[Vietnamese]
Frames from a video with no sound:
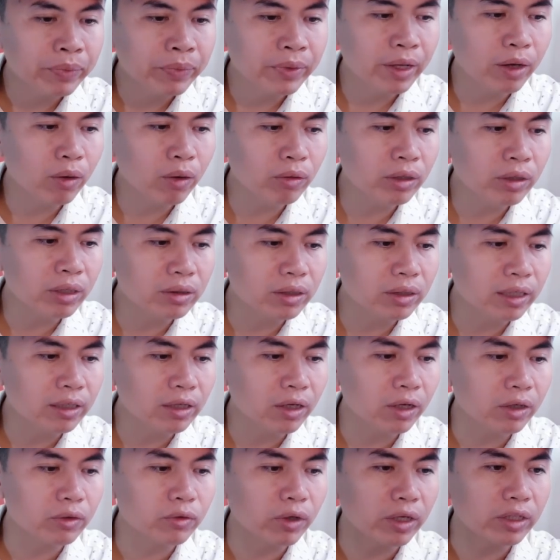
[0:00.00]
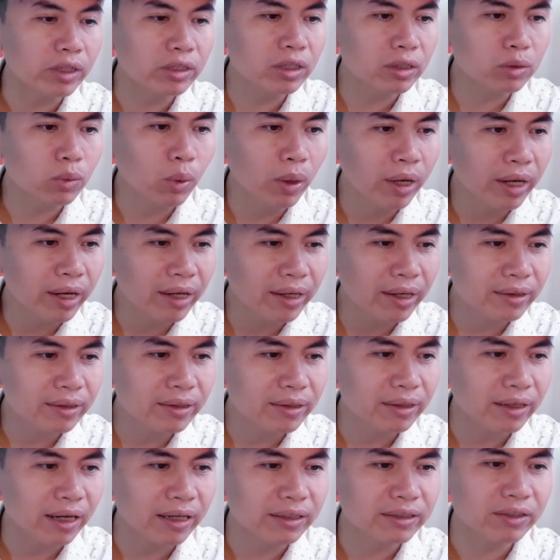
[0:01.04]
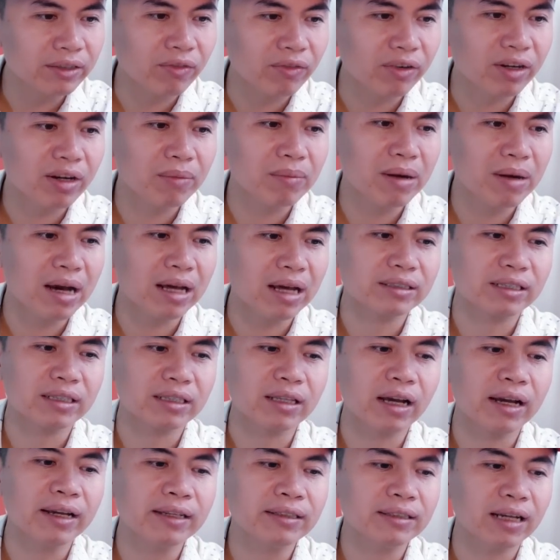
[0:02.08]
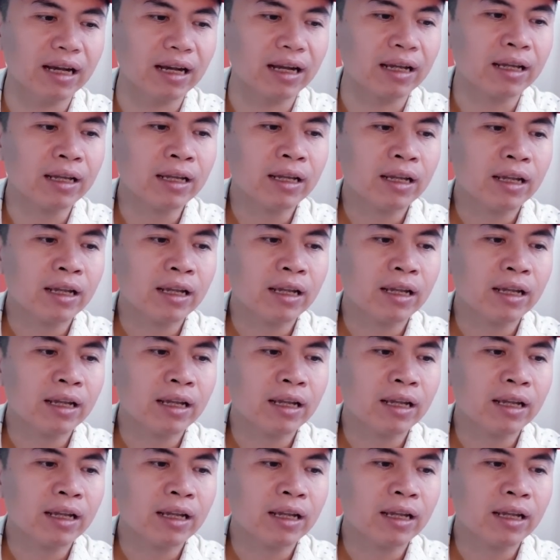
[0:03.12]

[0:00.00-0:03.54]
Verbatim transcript: nếu như tính lợi nhuận trước thuế thì anh chị và các bạn sẽ thấy rằng